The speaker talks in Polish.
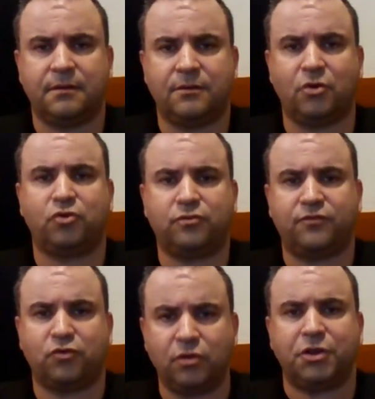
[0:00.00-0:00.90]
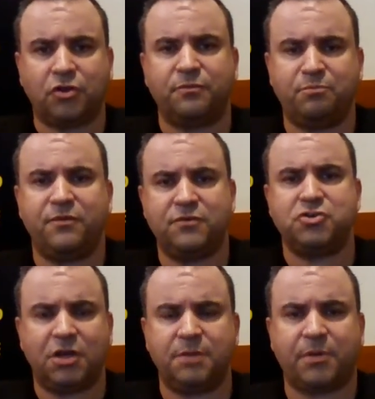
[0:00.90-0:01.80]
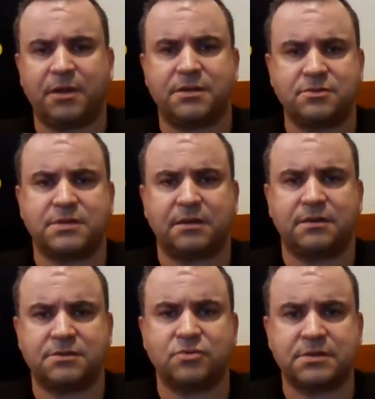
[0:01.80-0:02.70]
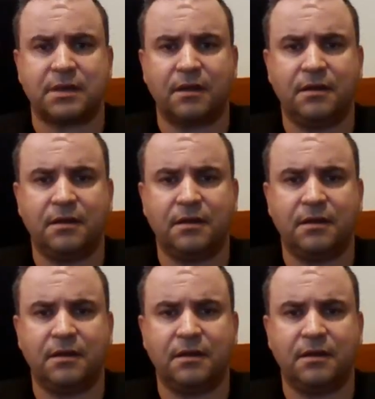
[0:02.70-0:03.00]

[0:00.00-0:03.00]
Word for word: do, w których to by widzieli Pana Jezusa Chrystusa.